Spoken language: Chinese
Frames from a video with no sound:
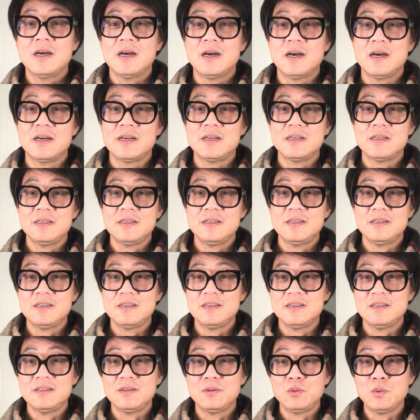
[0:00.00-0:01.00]
啊，
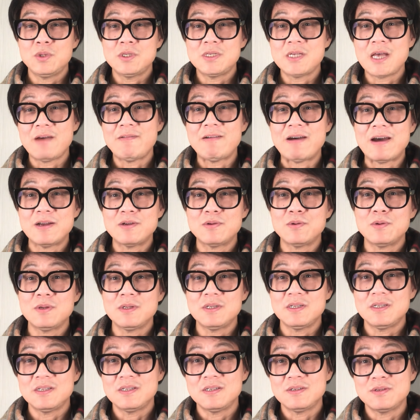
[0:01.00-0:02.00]
这个对夏娃
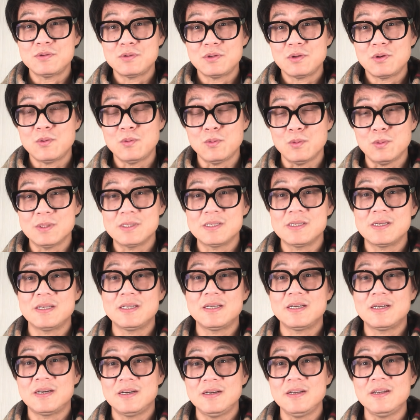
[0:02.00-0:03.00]
说，你这个果子
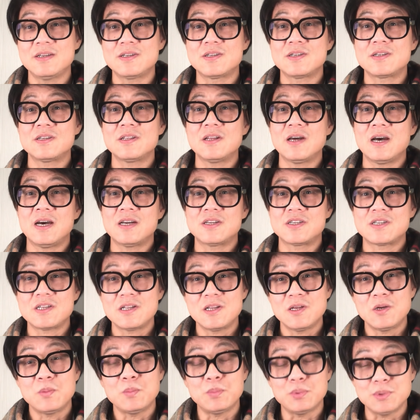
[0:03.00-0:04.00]
你可以吃的啊，
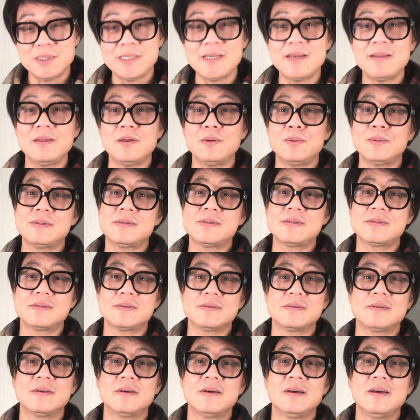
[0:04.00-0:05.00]
吃了以后不见得会
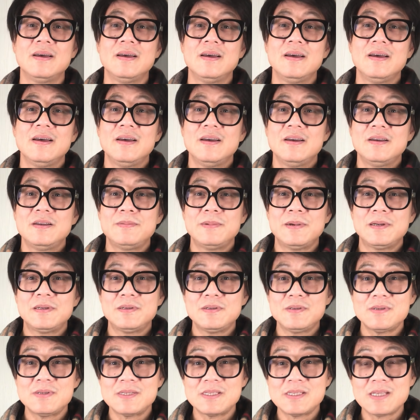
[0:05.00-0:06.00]
死。是吧？
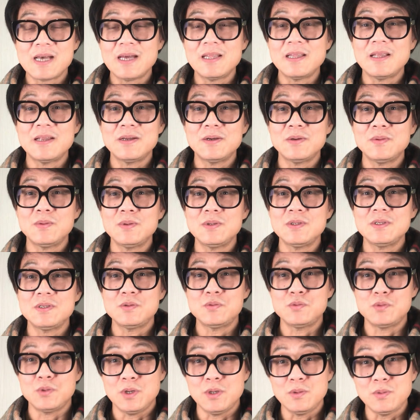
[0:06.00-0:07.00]
这撒旦这个东
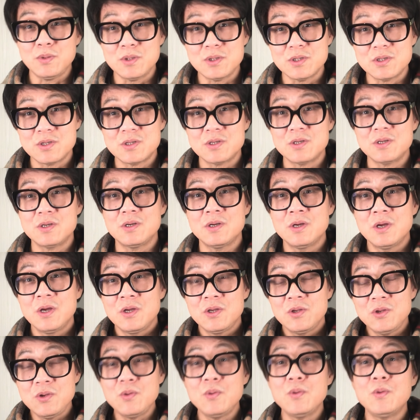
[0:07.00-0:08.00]
西绝对是
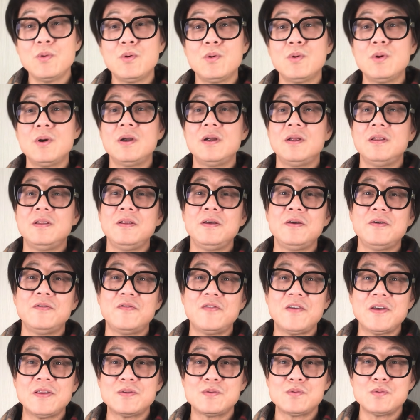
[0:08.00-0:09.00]
诱惑人类
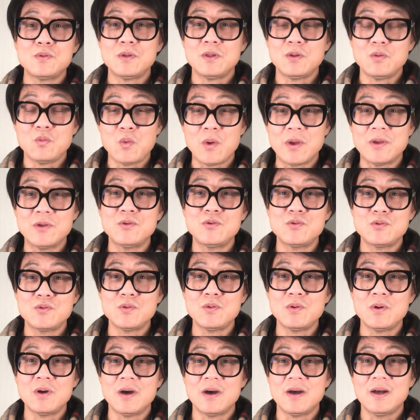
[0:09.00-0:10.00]
犯罪的元
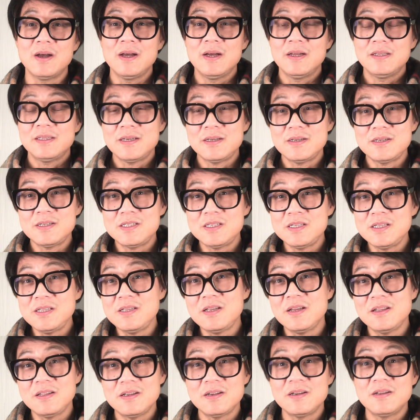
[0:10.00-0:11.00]
凶啊！但是
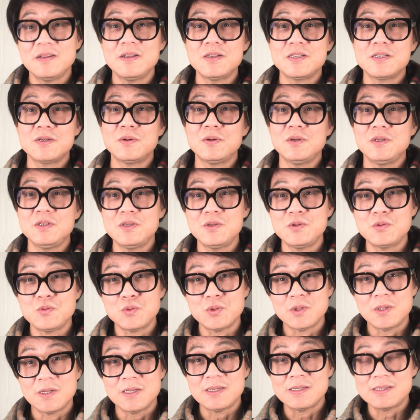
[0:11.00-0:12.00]
今天的人类社会已经
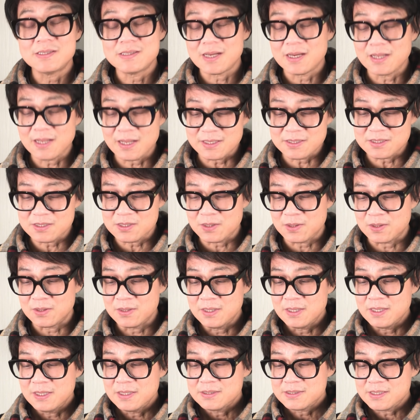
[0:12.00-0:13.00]
出现了一个撒旦教，
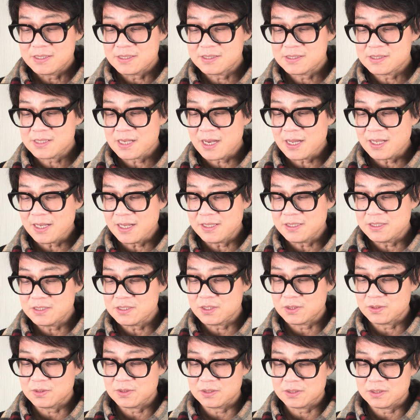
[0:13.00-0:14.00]
在撒旦
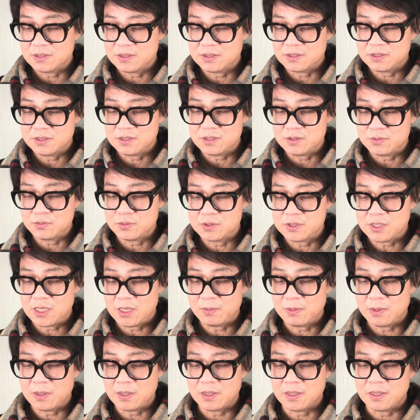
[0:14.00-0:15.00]
教的这个秩序
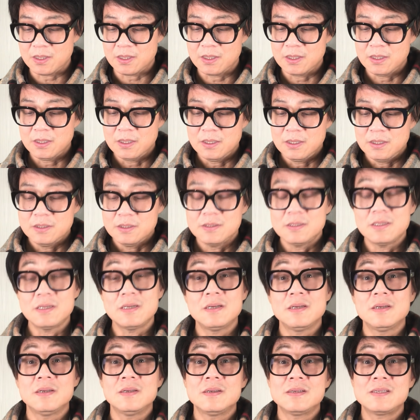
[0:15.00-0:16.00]
下面呢，这
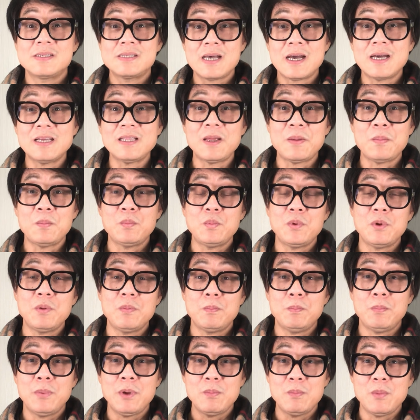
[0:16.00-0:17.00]
个撒旦被
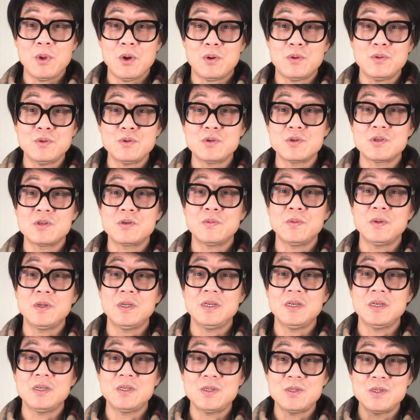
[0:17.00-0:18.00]
被描述成为
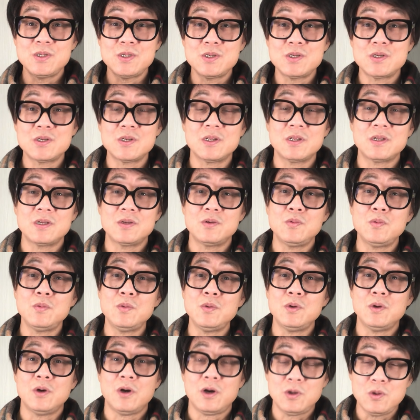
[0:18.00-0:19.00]
一个知识的
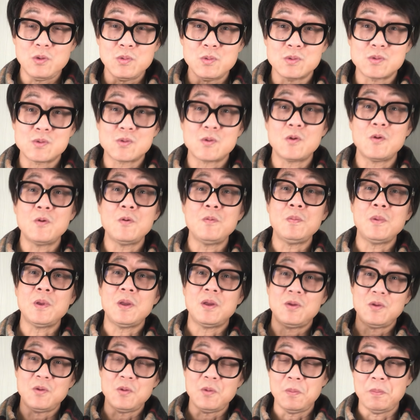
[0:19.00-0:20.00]
拥有，又聪
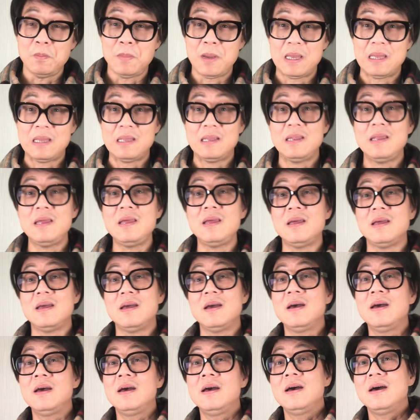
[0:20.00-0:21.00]
明又美
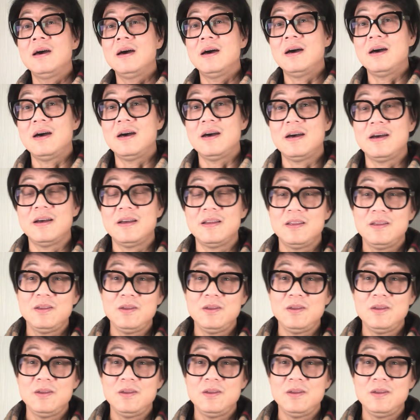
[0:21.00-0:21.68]
丽啊，